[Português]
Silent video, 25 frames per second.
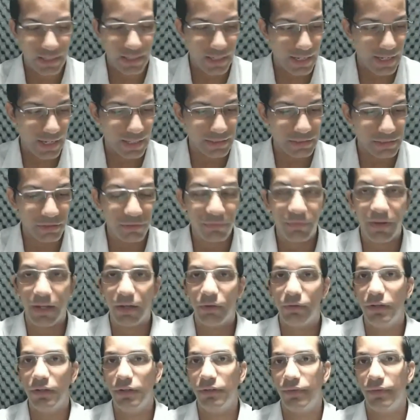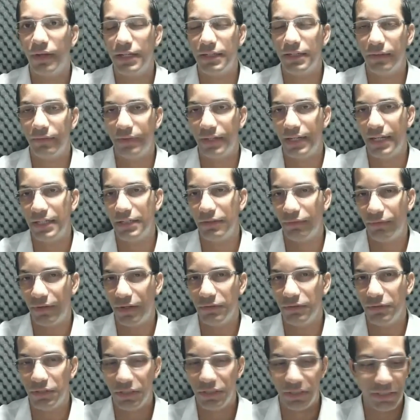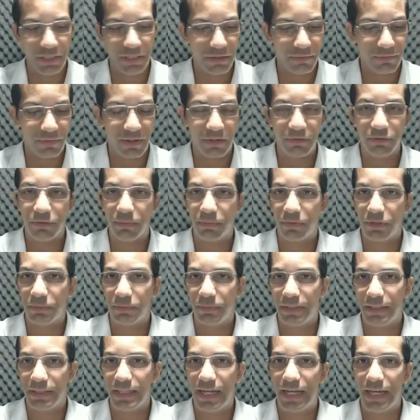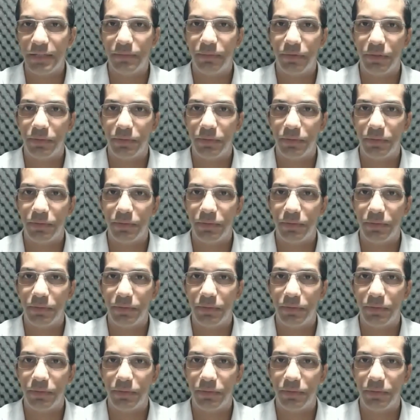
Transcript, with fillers: é, a gente fala, quando a gente fala, na verdade, eu falo de dinheiro, falo de prosperidade,